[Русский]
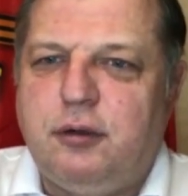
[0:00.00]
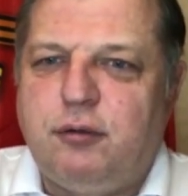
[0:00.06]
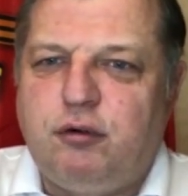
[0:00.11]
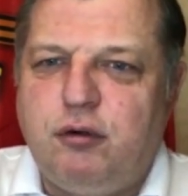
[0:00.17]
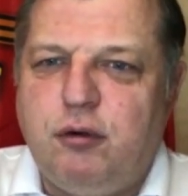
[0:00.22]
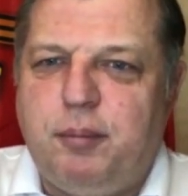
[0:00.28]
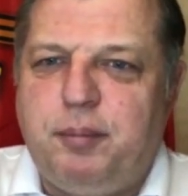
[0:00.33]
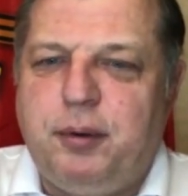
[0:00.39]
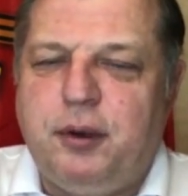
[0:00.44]

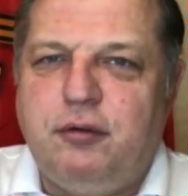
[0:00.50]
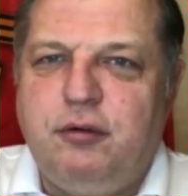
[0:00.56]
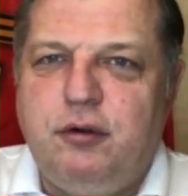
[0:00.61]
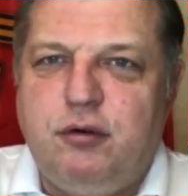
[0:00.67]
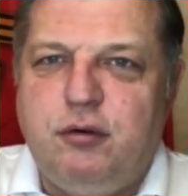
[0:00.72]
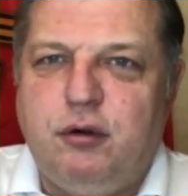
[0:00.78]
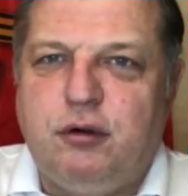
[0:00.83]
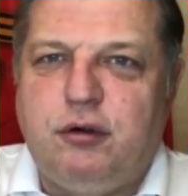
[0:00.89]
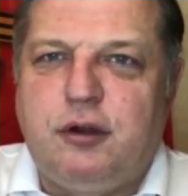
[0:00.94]
все
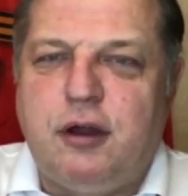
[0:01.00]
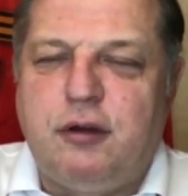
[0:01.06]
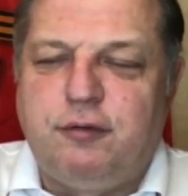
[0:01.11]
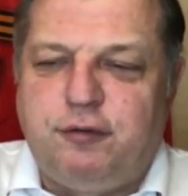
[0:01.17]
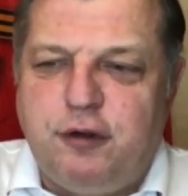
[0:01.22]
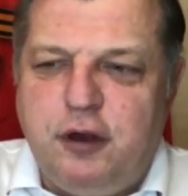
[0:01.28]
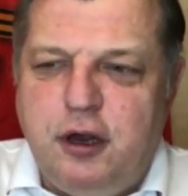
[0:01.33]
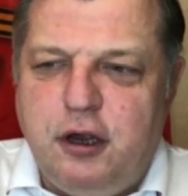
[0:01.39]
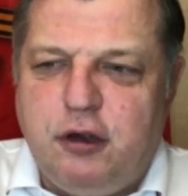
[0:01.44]
приведет к
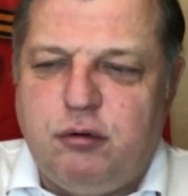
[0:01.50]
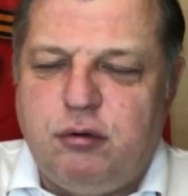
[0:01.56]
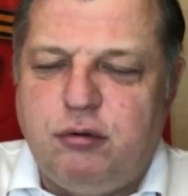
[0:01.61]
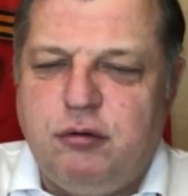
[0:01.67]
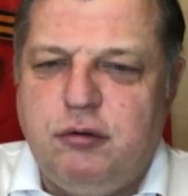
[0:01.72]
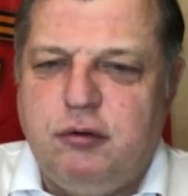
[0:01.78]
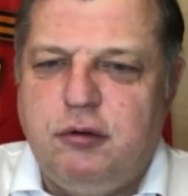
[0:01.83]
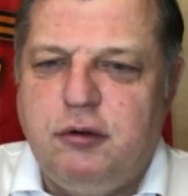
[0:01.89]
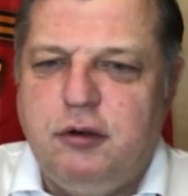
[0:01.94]
конфликту